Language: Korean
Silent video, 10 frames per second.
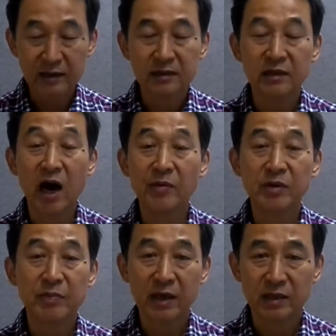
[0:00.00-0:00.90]
그
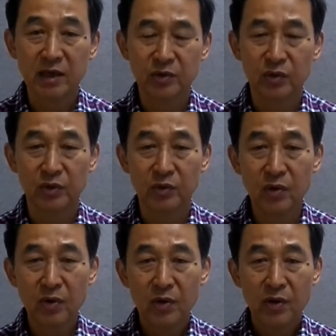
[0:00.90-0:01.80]
다음이 백제
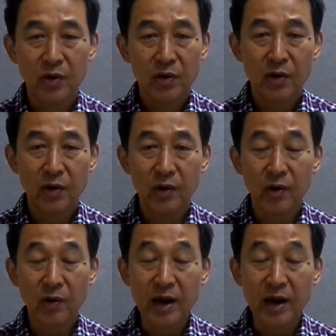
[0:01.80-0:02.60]
기록이고 어,